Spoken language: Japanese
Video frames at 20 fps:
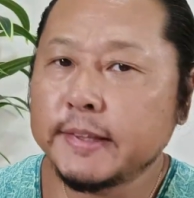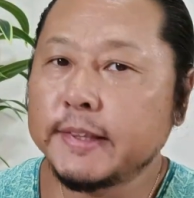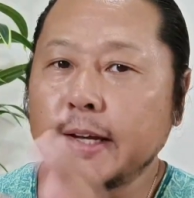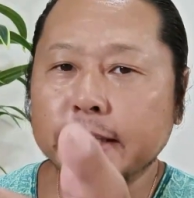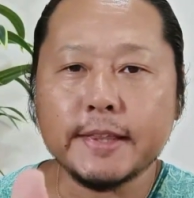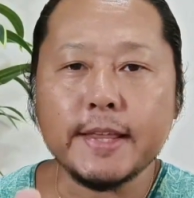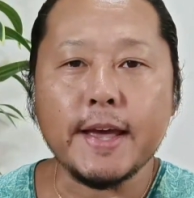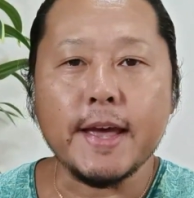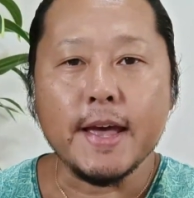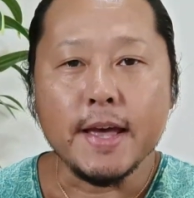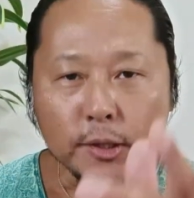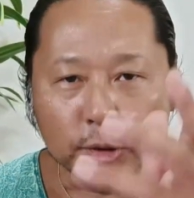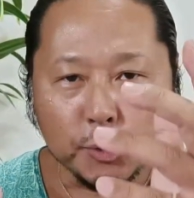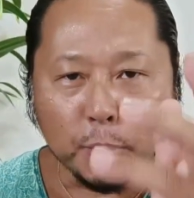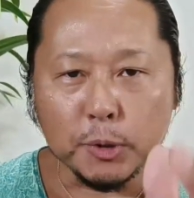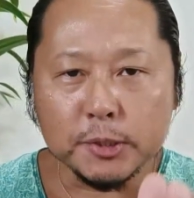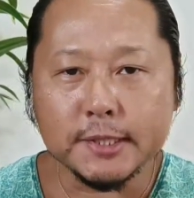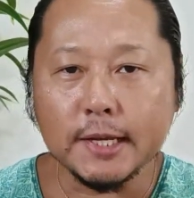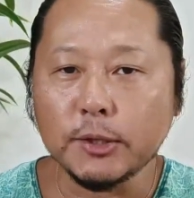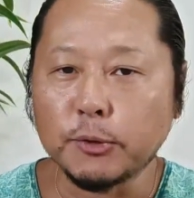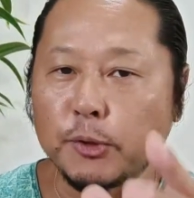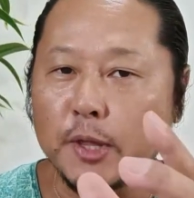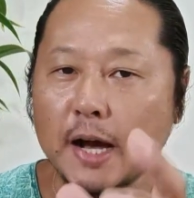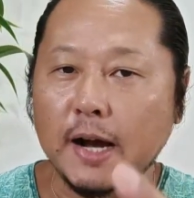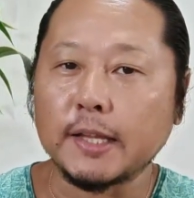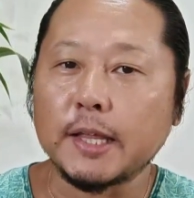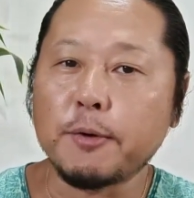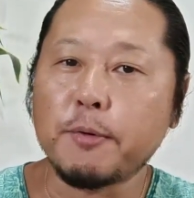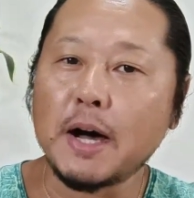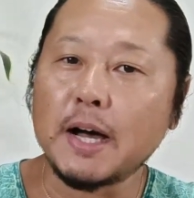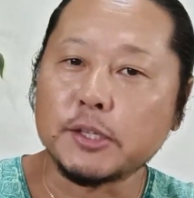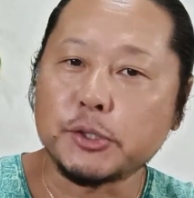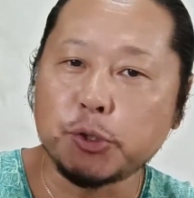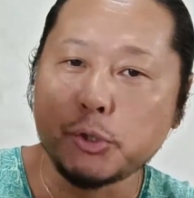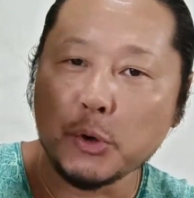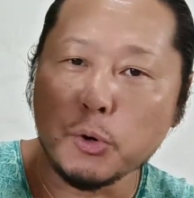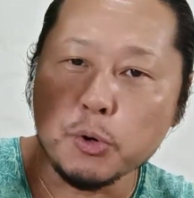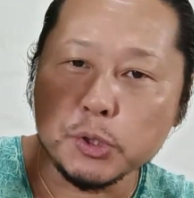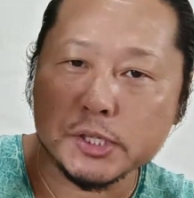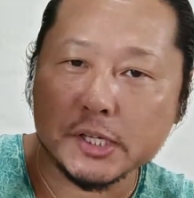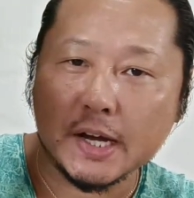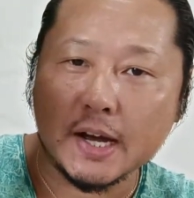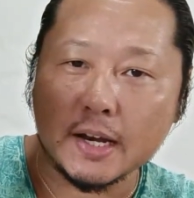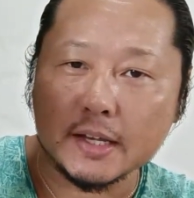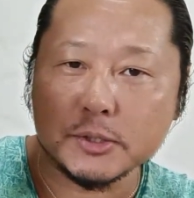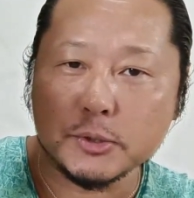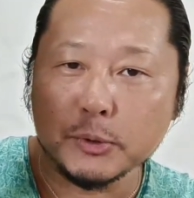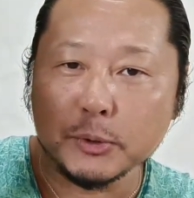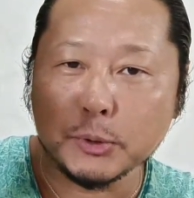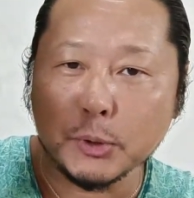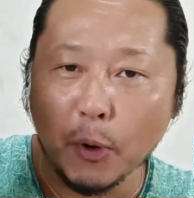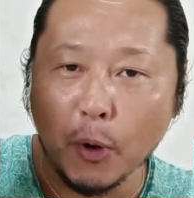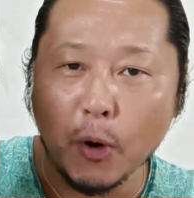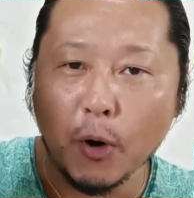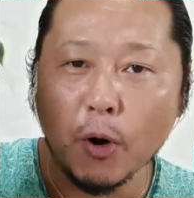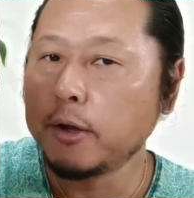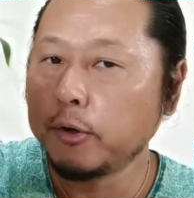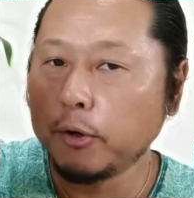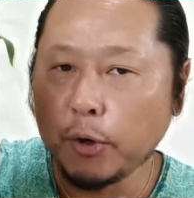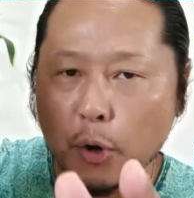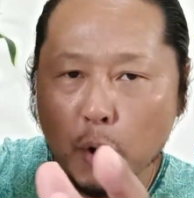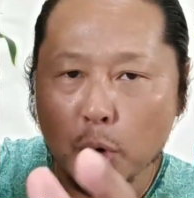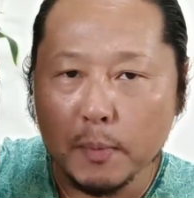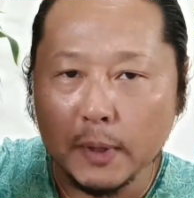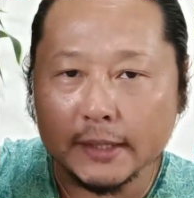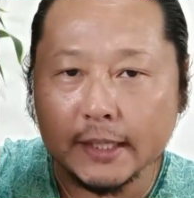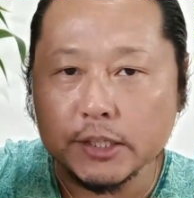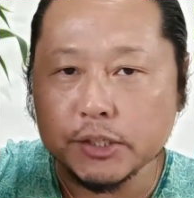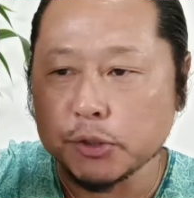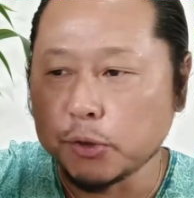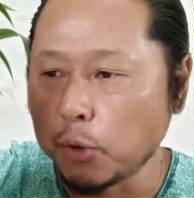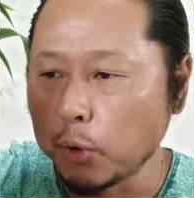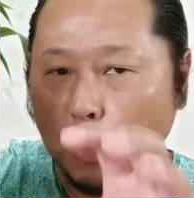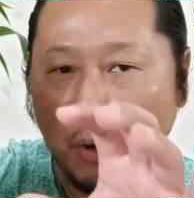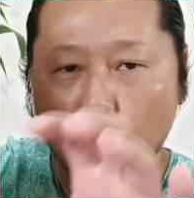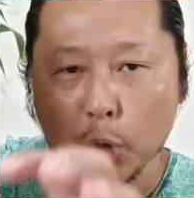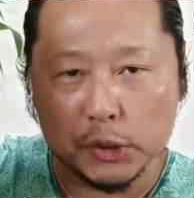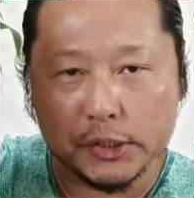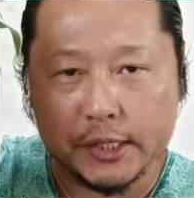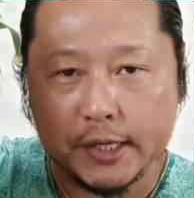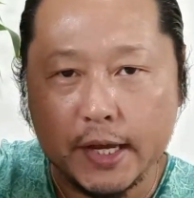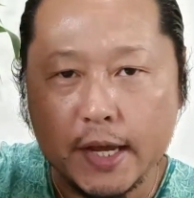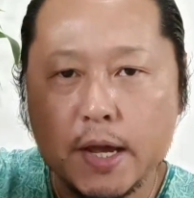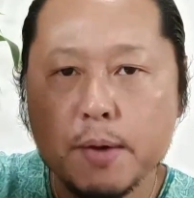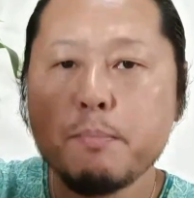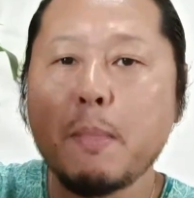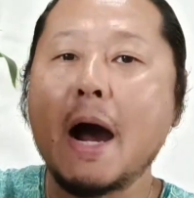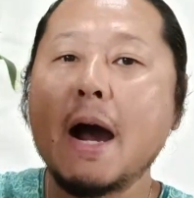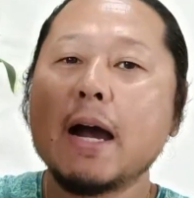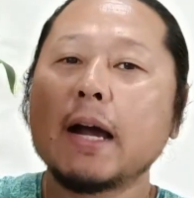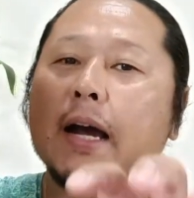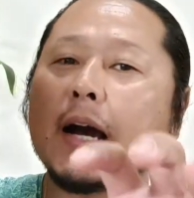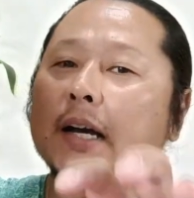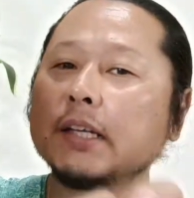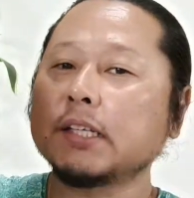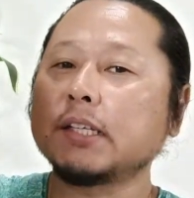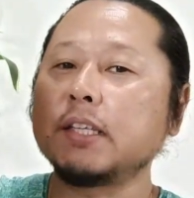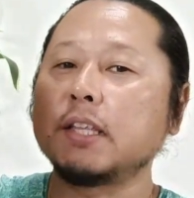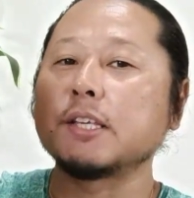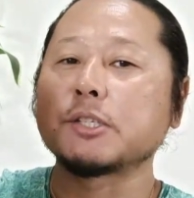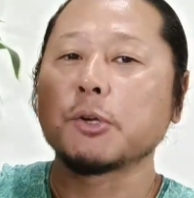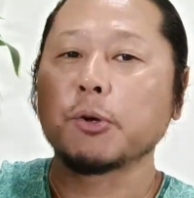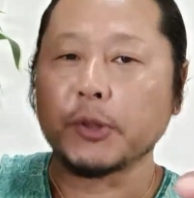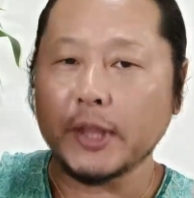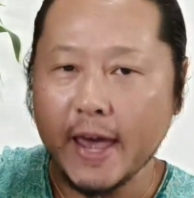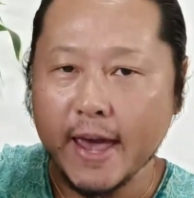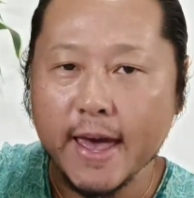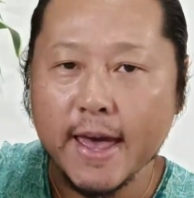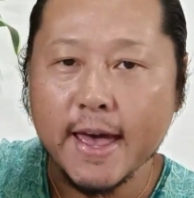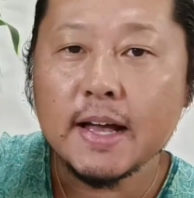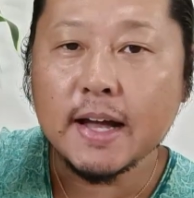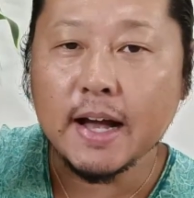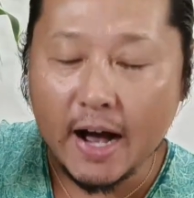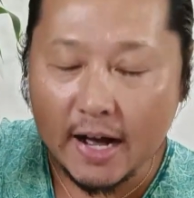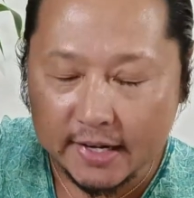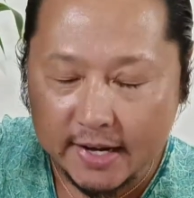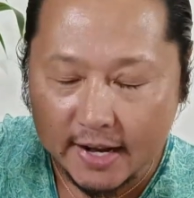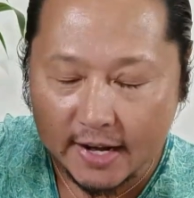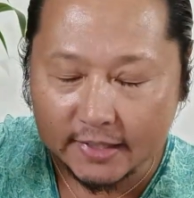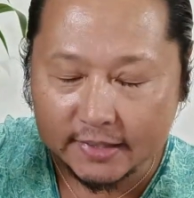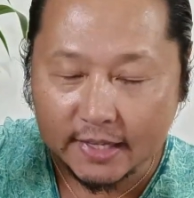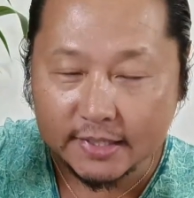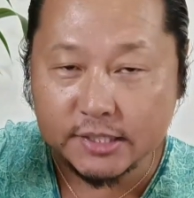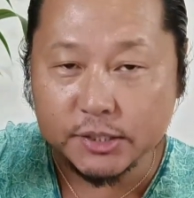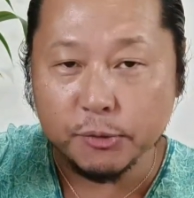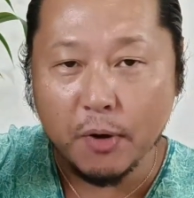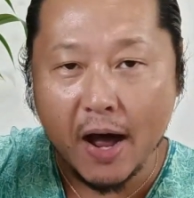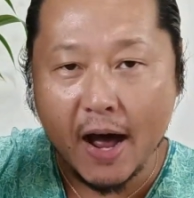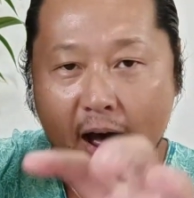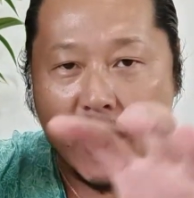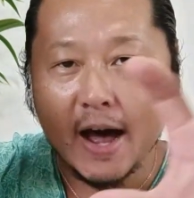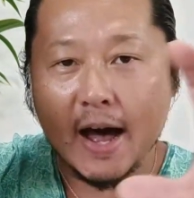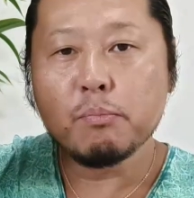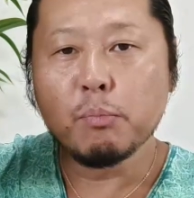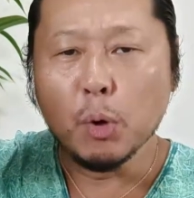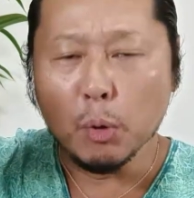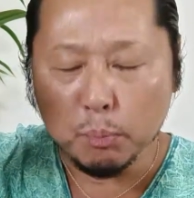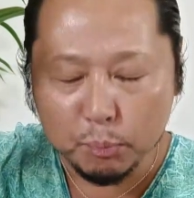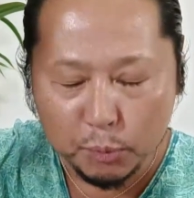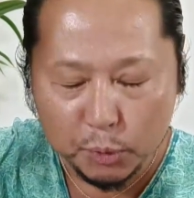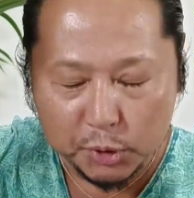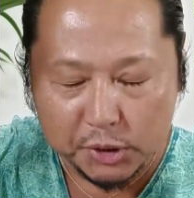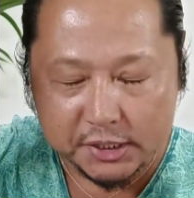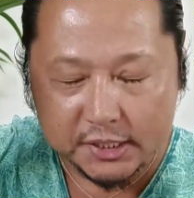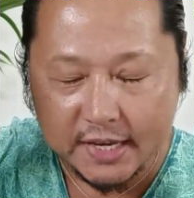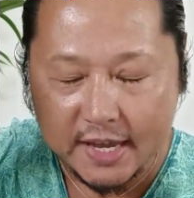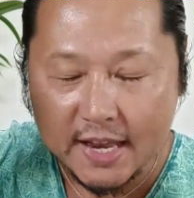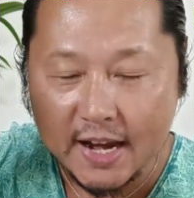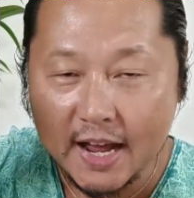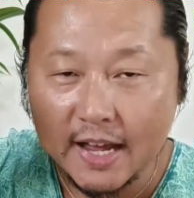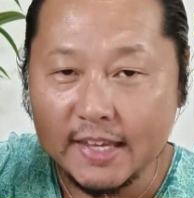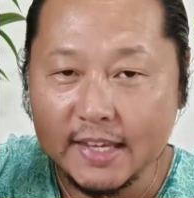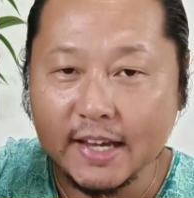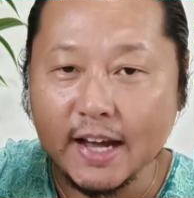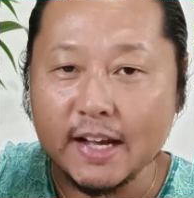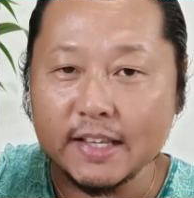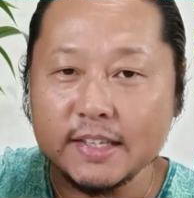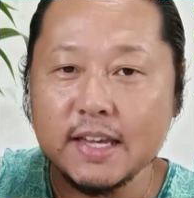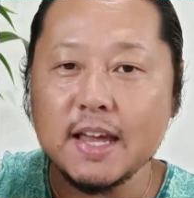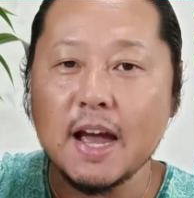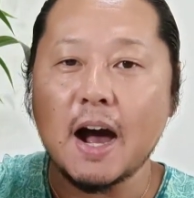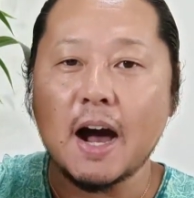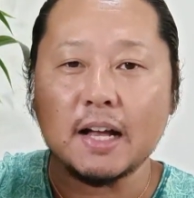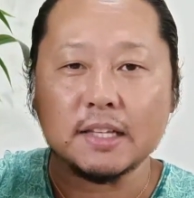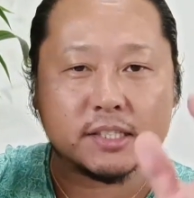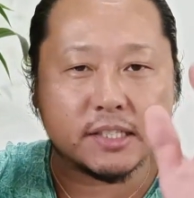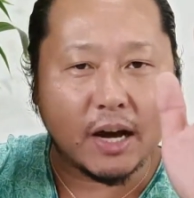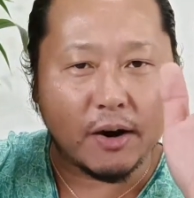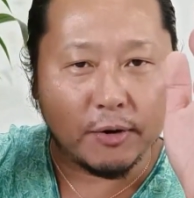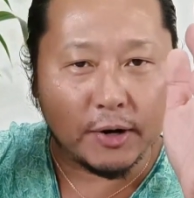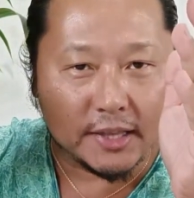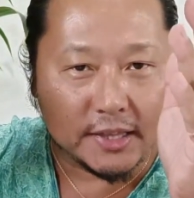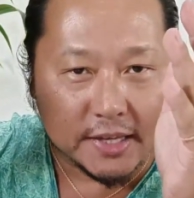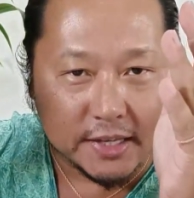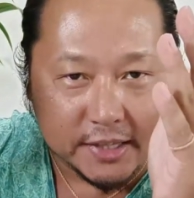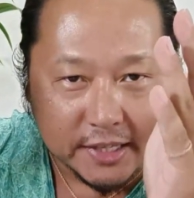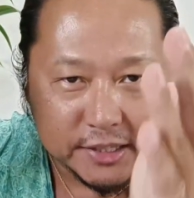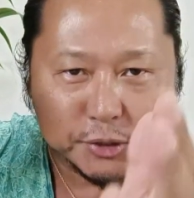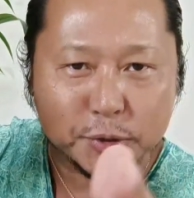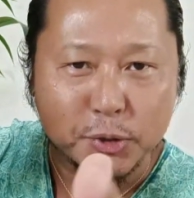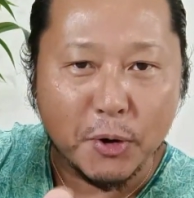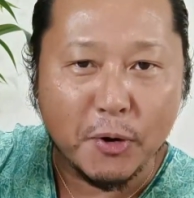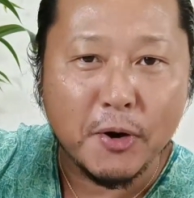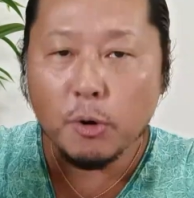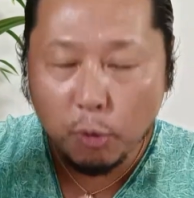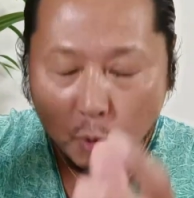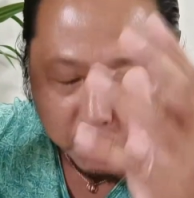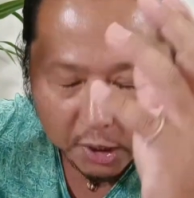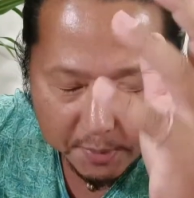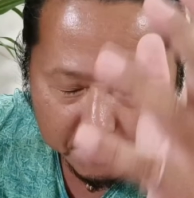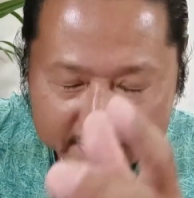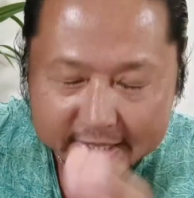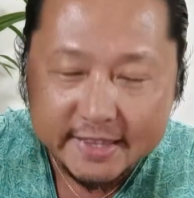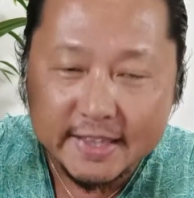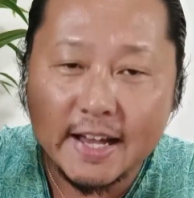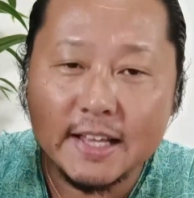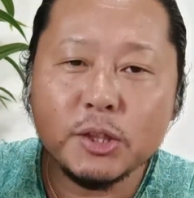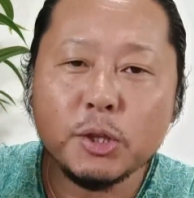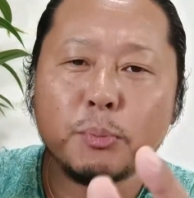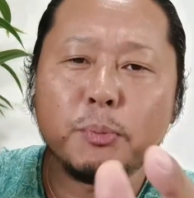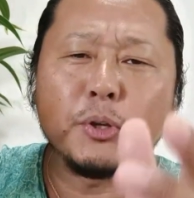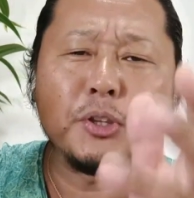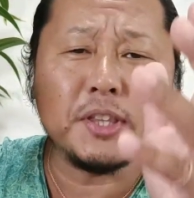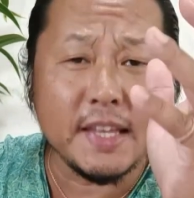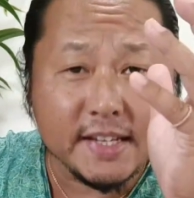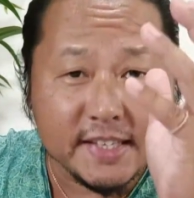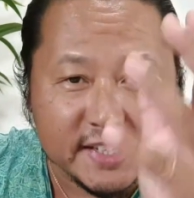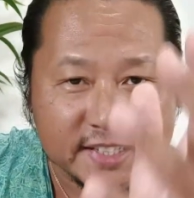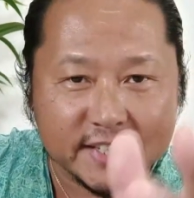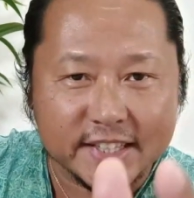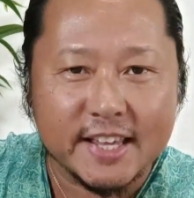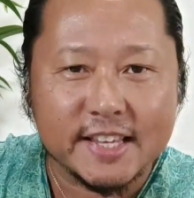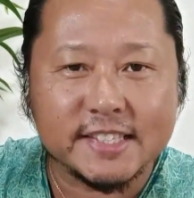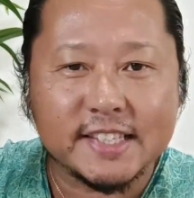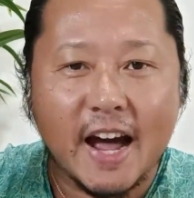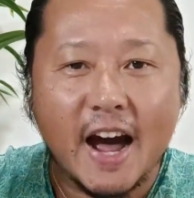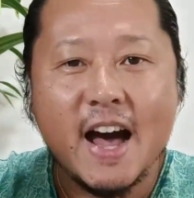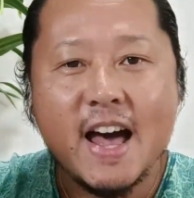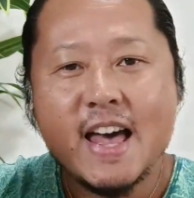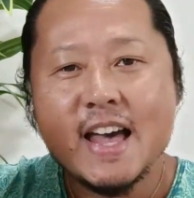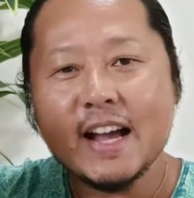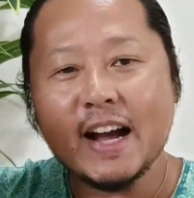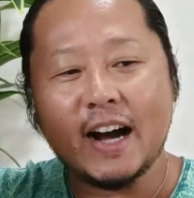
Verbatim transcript: だって、土佐の中では上司からすると、龍馬たちの合子、まあ、歌詞ですよね。彼らたちは、もう虫けら以下に扱われていたんですよ。これまで何度も言ってきたじゃないですか。